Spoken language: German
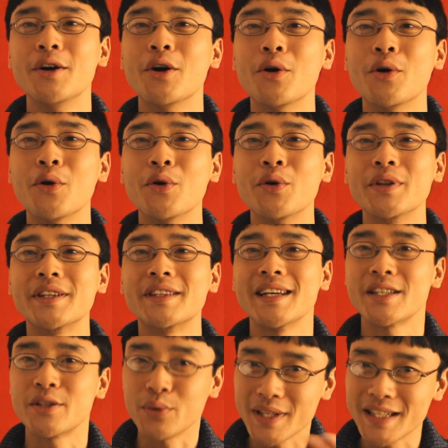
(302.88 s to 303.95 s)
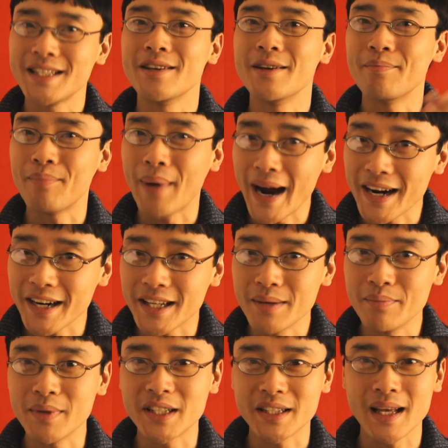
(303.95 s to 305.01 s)
Und dass du dich bald
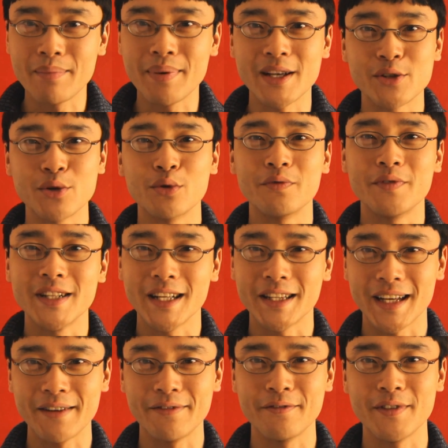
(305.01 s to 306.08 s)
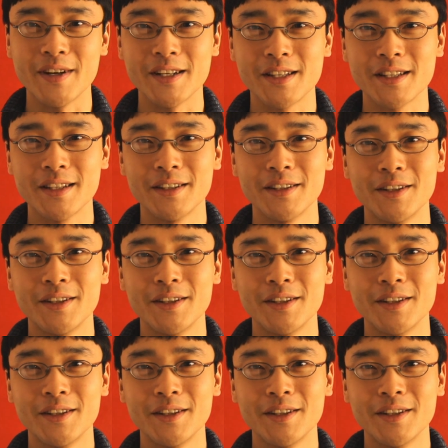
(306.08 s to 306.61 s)
mit der Person wieder treffen willst.